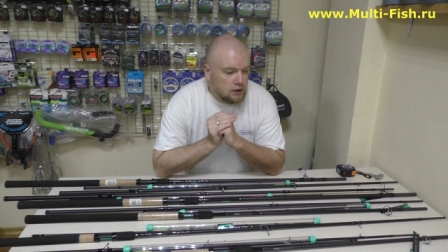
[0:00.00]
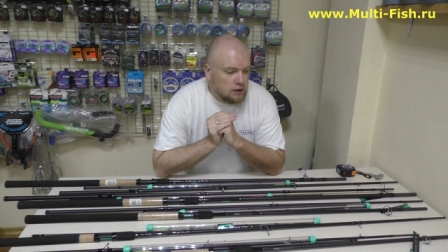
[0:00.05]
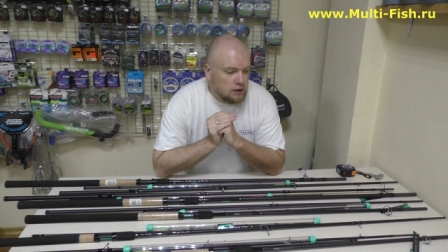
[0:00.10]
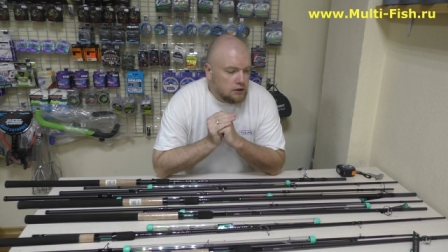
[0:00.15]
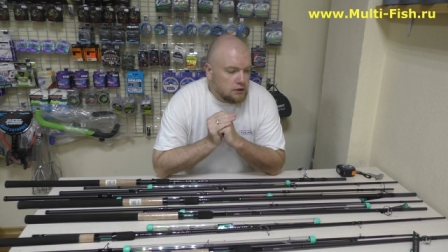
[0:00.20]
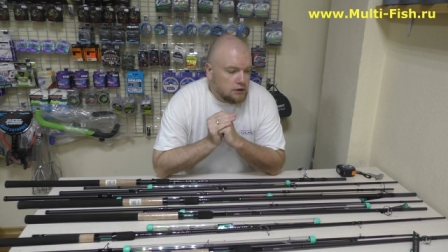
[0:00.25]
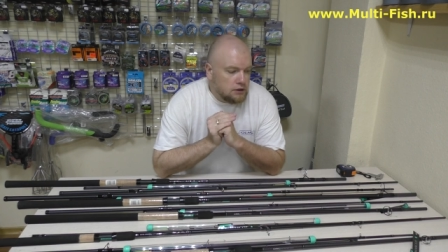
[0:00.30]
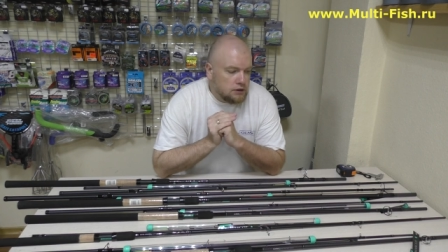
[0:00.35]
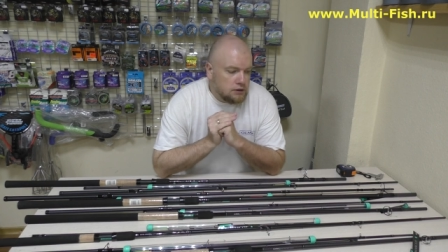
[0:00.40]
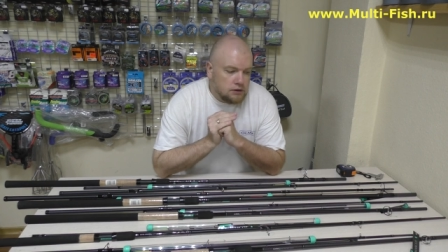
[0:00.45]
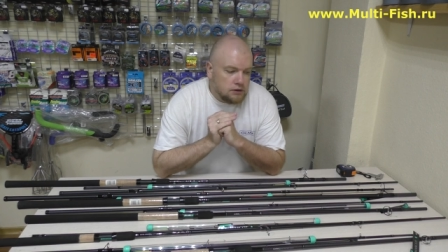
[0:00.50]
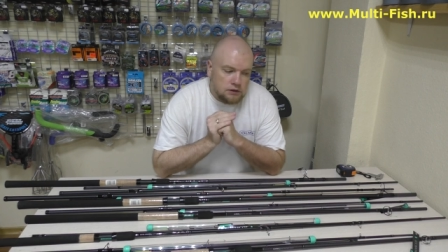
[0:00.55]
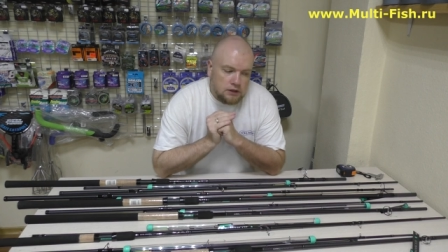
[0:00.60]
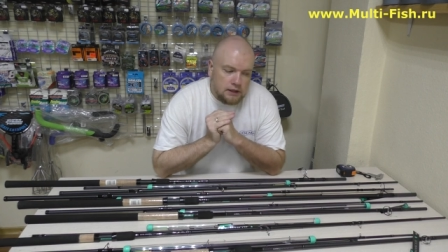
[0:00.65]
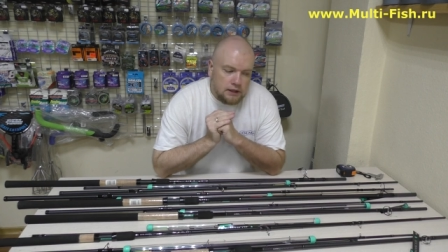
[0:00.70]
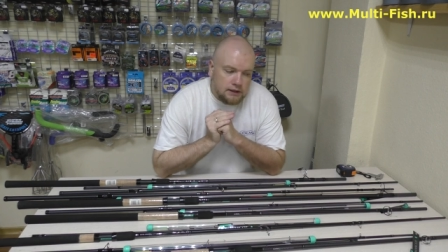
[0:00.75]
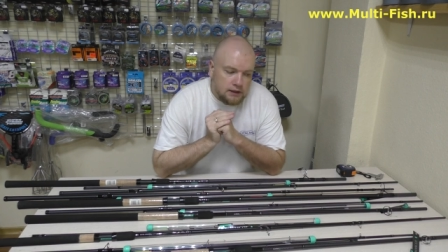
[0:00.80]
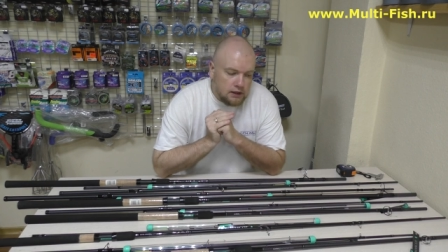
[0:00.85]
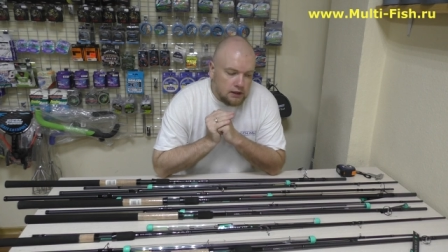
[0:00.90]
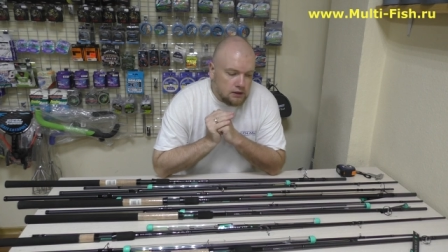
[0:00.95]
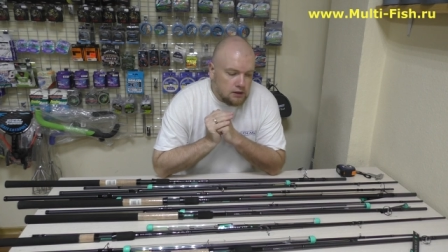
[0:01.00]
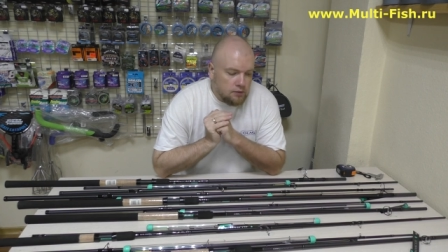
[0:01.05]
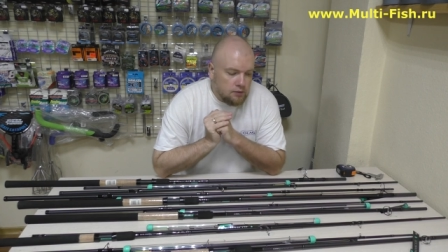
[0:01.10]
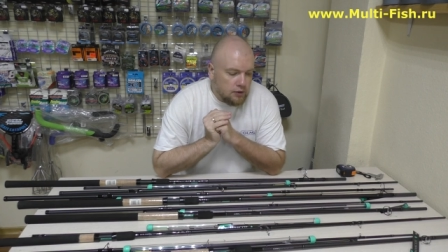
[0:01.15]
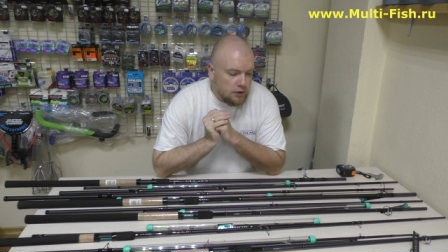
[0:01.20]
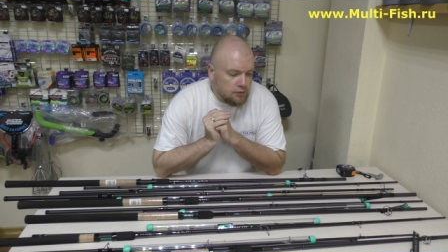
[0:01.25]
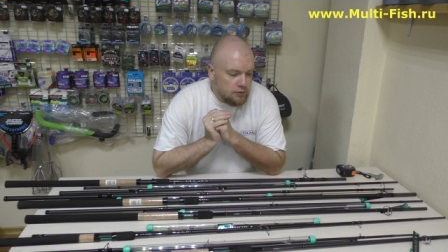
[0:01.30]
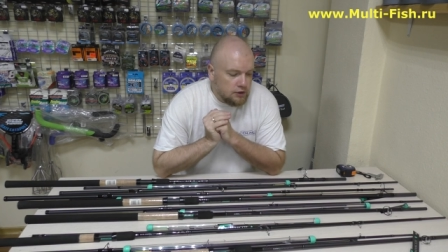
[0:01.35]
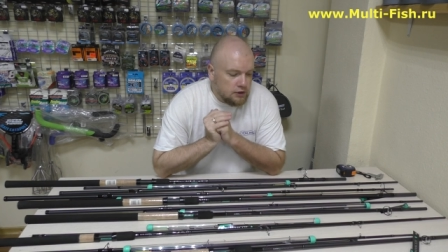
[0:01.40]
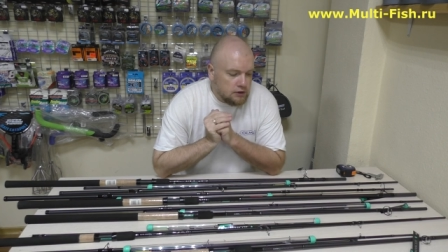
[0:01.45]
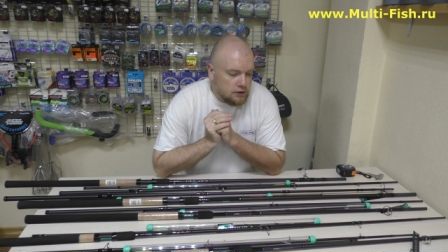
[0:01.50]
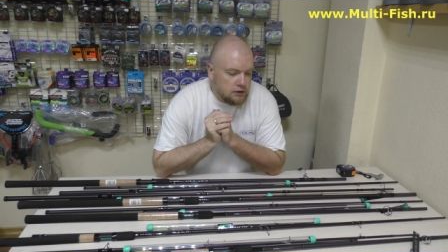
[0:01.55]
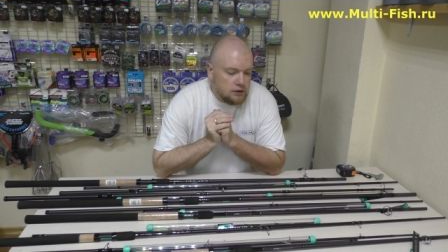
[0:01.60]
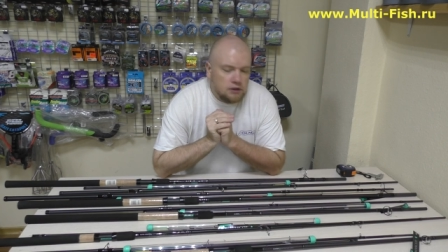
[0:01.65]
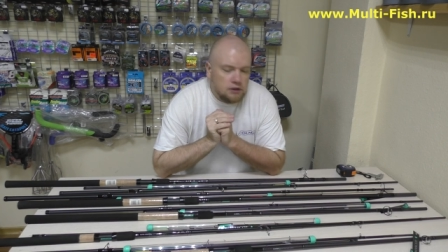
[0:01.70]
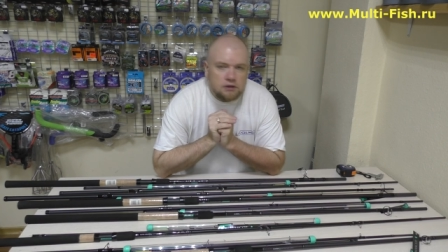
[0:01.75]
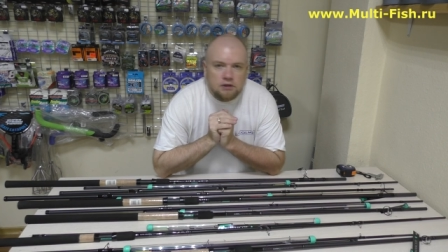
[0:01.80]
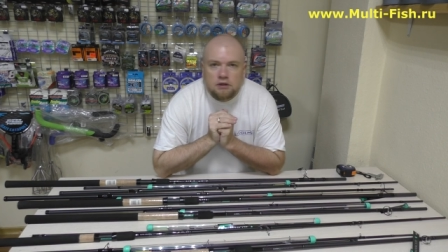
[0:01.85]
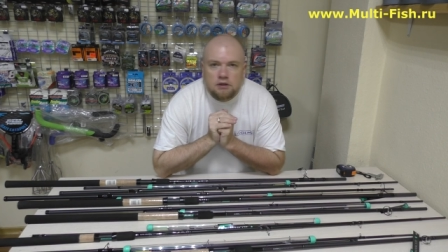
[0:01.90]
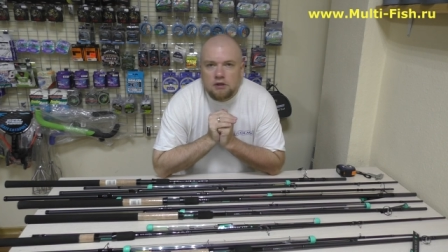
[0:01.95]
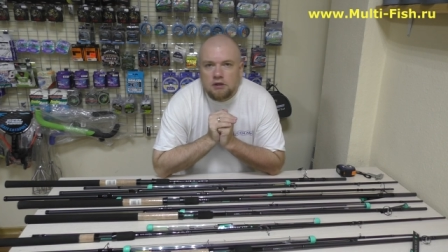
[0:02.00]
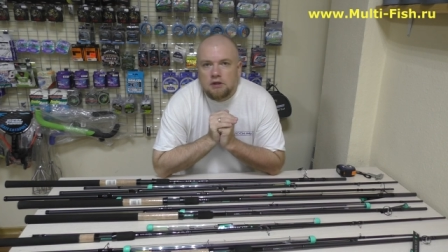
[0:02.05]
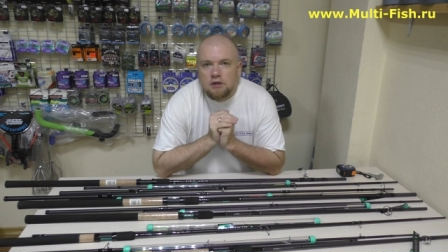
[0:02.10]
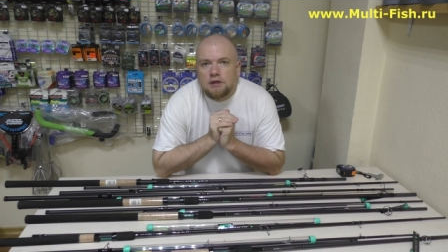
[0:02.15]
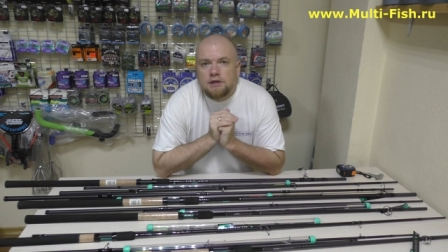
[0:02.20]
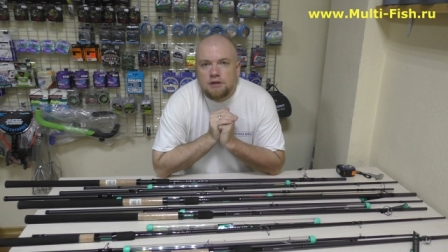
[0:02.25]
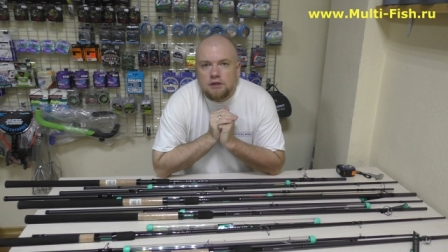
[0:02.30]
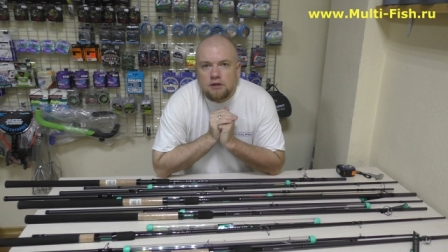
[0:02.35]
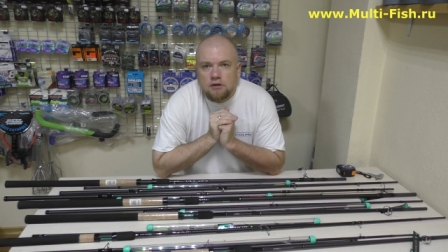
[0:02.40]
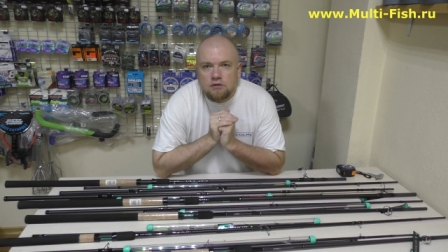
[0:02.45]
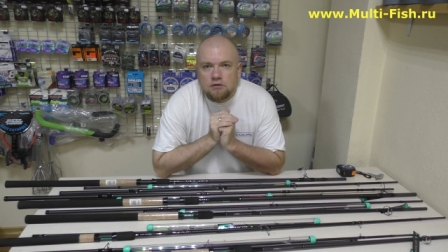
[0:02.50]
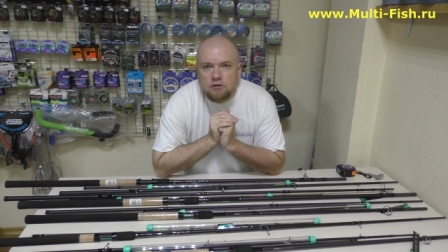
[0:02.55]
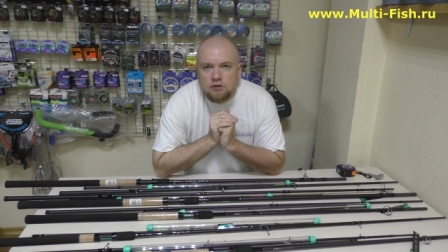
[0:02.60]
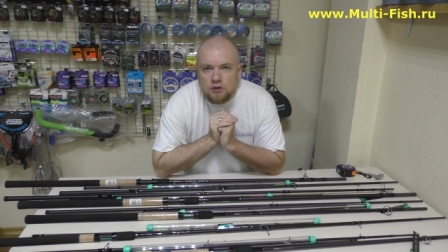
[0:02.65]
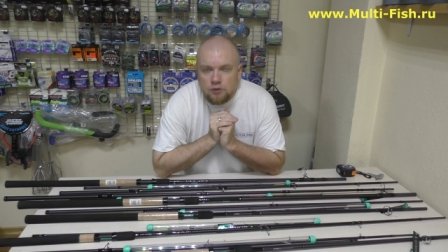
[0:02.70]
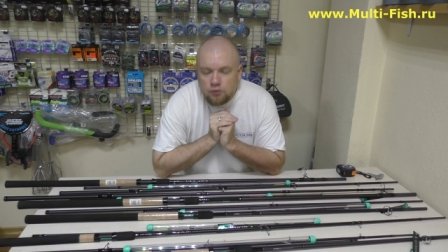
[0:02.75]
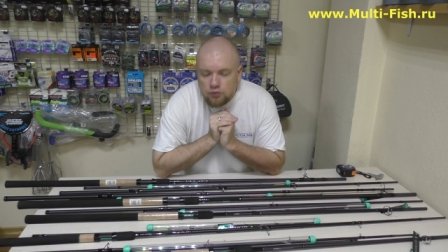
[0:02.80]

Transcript: на данный момент нет, и я надеюсь, не